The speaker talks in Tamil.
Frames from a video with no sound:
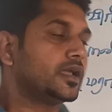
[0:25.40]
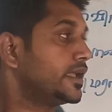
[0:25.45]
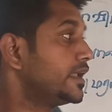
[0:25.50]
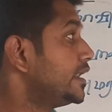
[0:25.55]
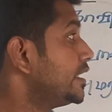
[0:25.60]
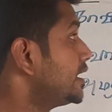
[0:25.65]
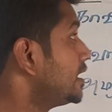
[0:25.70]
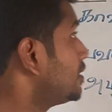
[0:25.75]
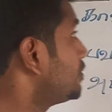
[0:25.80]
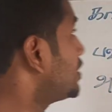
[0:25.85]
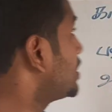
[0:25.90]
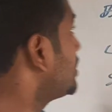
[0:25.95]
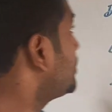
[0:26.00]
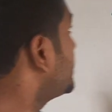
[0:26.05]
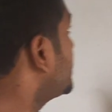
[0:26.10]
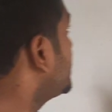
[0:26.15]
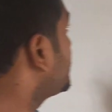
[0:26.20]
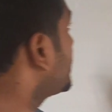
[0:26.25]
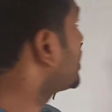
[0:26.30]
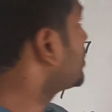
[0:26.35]
இன்றைக்கி நம்ம எதை
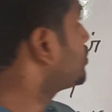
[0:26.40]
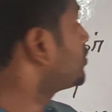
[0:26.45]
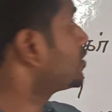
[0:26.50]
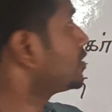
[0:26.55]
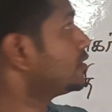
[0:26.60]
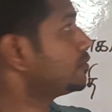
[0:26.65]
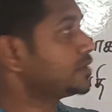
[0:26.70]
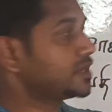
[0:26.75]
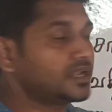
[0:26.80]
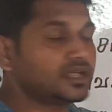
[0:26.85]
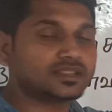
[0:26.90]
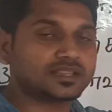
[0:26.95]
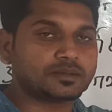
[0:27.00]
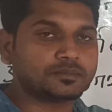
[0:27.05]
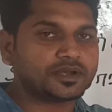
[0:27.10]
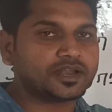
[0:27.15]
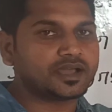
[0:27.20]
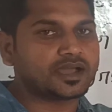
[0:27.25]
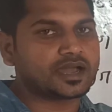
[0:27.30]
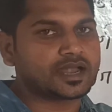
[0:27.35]
பற்றி பார்க்க போகிறோம் அப்படின்னா
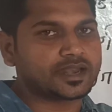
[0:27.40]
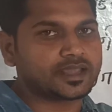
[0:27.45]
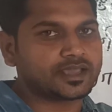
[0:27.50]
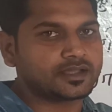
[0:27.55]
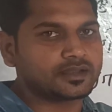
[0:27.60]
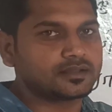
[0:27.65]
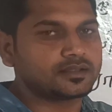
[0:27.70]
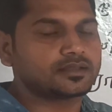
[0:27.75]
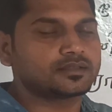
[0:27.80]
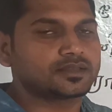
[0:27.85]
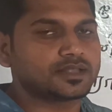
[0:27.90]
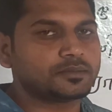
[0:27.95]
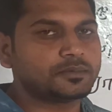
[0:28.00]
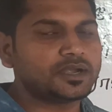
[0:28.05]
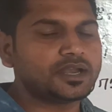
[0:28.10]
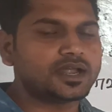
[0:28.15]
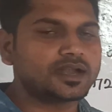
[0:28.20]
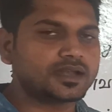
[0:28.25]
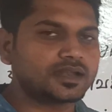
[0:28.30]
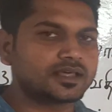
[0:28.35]
தமிழக அணைகள்
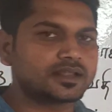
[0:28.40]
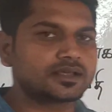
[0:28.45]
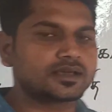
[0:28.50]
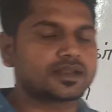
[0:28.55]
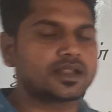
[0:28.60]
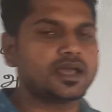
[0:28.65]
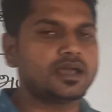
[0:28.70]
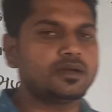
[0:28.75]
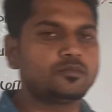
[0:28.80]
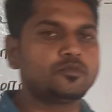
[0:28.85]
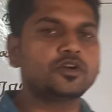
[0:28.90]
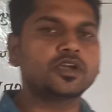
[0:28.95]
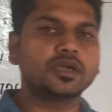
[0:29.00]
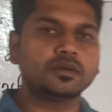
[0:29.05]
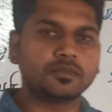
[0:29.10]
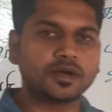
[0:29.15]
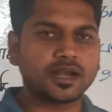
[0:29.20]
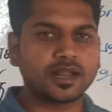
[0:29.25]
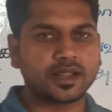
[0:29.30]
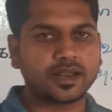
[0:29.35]
தமிழ்நாட்டில் இருக்கிற
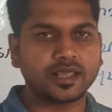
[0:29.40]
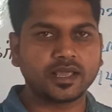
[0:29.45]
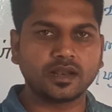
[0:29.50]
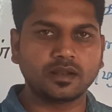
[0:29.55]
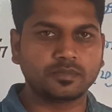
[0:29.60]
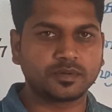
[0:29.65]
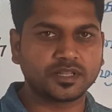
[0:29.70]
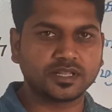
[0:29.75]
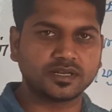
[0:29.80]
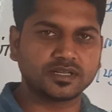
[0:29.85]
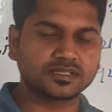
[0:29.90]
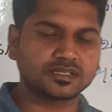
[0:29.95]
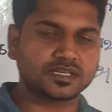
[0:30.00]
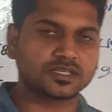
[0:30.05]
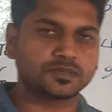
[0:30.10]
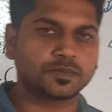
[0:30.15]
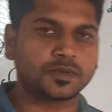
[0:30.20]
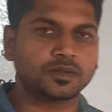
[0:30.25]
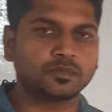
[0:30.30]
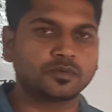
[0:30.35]
முக்கியமான அணைகளை பற்றி
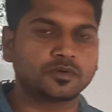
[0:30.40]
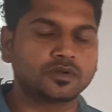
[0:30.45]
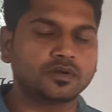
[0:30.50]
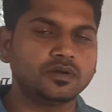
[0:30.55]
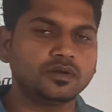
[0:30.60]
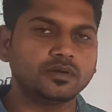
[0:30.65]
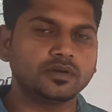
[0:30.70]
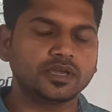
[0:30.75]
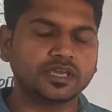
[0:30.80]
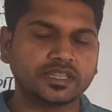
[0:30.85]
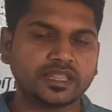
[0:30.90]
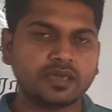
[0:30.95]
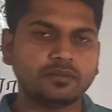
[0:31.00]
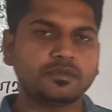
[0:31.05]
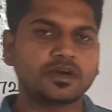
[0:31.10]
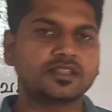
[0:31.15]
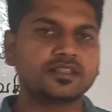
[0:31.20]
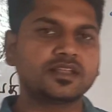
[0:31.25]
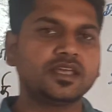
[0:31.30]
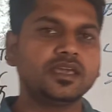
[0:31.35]
டிஸ்கஸ் பண்ண போகிறோம் இதே
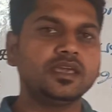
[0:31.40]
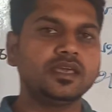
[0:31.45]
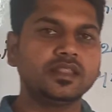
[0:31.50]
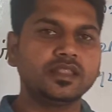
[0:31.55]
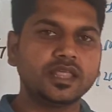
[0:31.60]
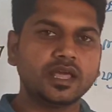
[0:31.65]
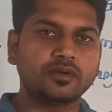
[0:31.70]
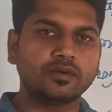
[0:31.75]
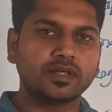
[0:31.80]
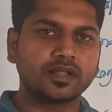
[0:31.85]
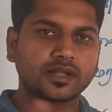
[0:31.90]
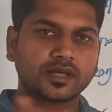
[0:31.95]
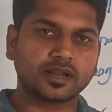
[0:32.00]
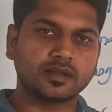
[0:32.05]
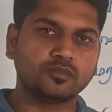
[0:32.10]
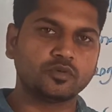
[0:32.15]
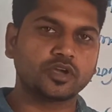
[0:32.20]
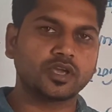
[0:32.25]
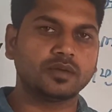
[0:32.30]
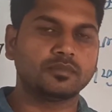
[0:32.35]
மாதிரி இந்தியாவில் இருக்கிற
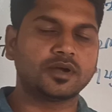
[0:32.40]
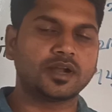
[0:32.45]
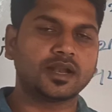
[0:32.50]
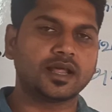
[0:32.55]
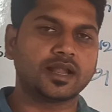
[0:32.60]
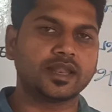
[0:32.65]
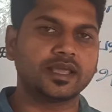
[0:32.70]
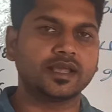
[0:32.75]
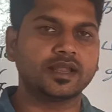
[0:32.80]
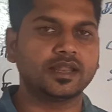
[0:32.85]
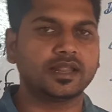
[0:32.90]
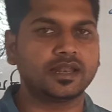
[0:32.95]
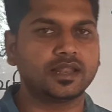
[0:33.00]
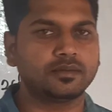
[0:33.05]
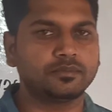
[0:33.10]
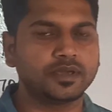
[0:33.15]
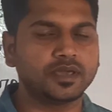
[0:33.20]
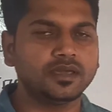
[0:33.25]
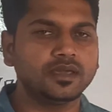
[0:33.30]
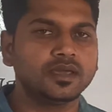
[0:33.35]
முக்கியமான அணைகள்
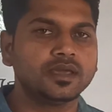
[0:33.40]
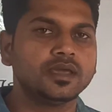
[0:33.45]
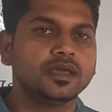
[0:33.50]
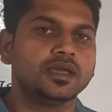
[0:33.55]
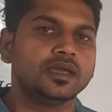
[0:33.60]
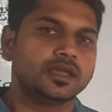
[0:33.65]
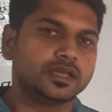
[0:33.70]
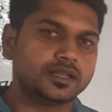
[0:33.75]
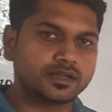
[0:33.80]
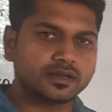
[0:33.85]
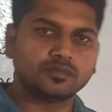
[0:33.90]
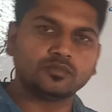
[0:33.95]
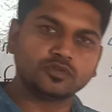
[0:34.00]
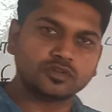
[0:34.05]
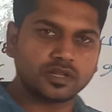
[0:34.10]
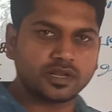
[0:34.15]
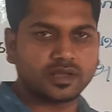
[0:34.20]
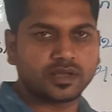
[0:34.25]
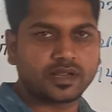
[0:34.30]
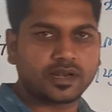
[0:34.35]
எல்லாமே இதுக்கு
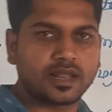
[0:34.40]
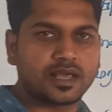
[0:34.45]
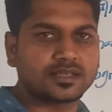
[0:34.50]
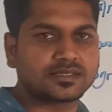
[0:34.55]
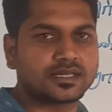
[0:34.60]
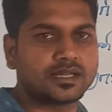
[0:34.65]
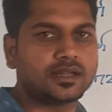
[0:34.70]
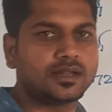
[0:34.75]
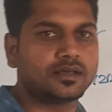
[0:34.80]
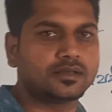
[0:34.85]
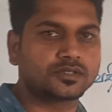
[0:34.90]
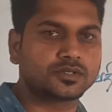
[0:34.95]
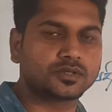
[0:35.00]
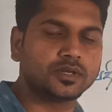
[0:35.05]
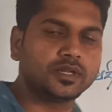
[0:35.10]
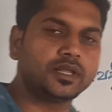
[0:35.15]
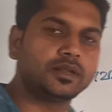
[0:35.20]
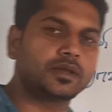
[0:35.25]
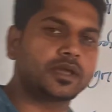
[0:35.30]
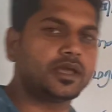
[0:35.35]
முந்தின கிளாஸில் நான்
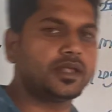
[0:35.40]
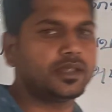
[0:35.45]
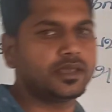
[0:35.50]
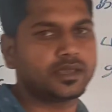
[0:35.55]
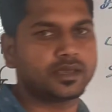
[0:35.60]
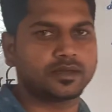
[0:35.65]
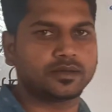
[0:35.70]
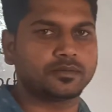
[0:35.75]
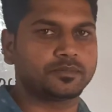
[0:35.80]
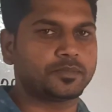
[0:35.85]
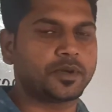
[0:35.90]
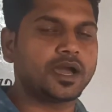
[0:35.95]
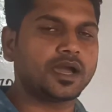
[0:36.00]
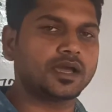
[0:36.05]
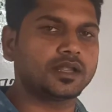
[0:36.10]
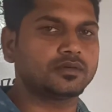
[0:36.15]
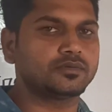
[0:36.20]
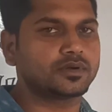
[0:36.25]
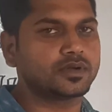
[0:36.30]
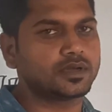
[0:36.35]
சொல்லியிருக்கேன் நீங்கள்
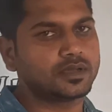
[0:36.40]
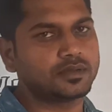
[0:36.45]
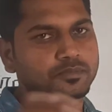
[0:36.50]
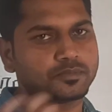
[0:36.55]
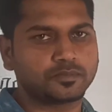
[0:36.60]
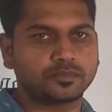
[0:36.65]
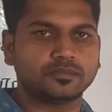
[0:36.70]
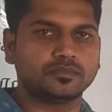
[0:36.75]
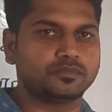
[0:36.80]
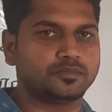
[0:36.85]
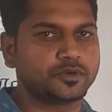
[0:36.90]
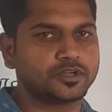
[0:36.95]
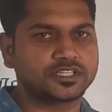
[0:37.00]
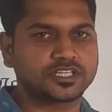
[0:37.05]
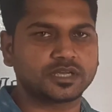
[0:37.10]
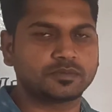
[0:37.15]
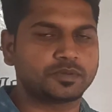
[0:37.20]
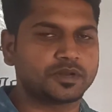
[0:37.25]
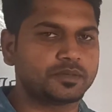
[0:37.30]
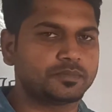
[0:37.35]
பார்க்காதவங்க போய்
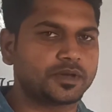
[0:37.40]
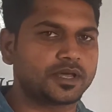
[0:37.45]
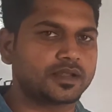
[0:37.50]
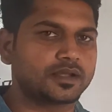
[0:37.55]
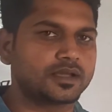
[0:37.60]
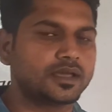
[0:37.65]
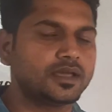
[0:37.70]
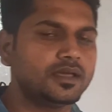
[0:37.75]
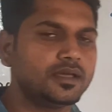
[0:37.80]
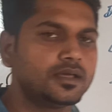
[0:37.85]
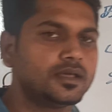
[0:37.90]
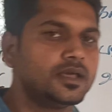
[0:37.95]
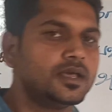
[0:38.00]
செக் பண்ணி பாருங்கள்